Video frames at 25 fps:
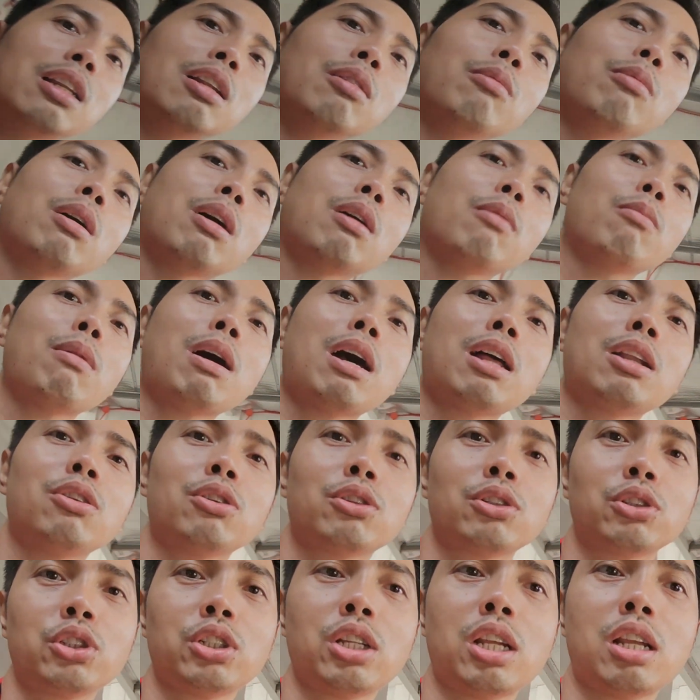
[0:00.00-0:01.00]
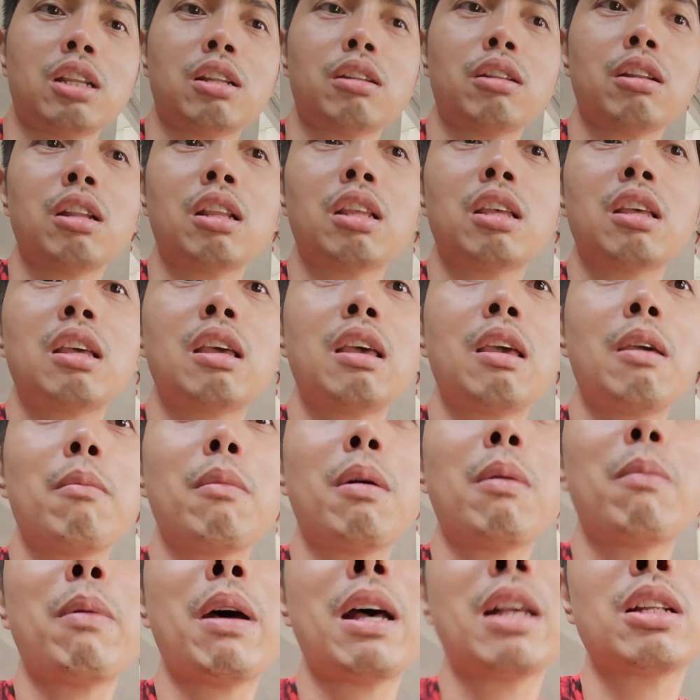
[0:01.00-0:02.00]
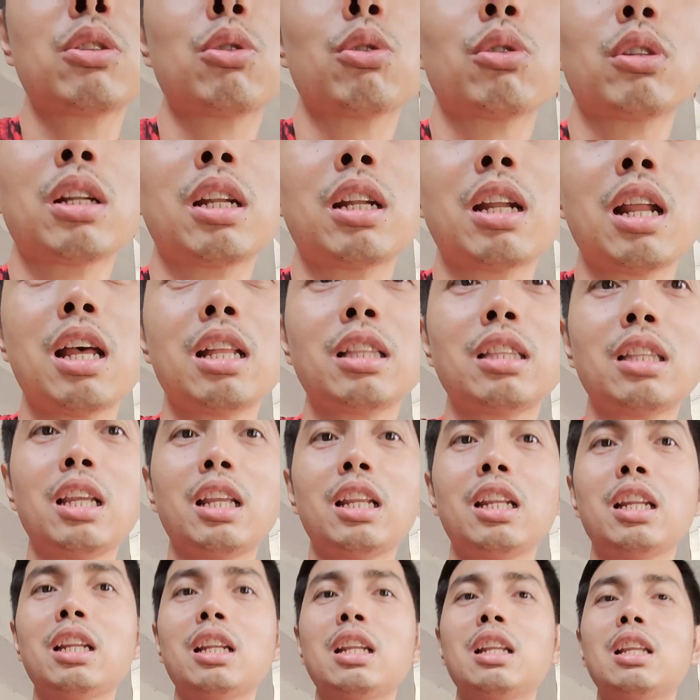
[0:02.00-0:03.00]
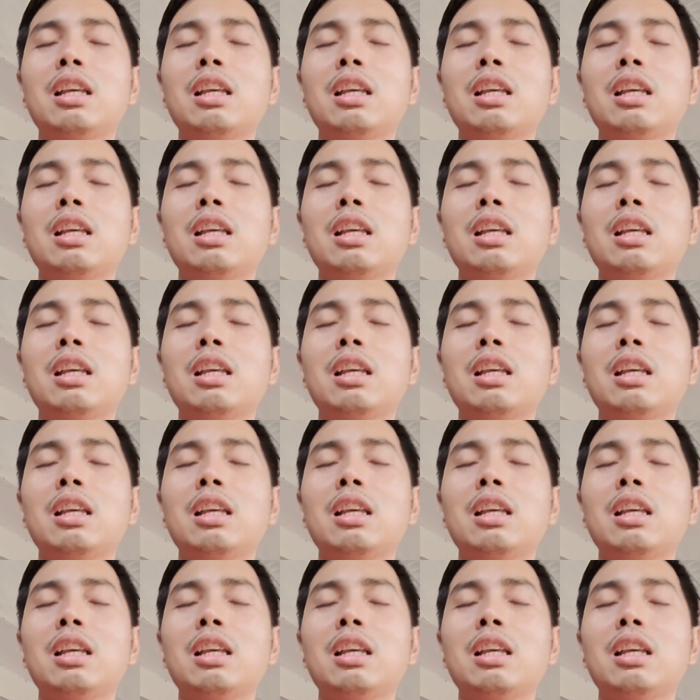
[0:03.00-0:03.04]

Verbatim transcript: ng mga balot niyan. Papasok na natin.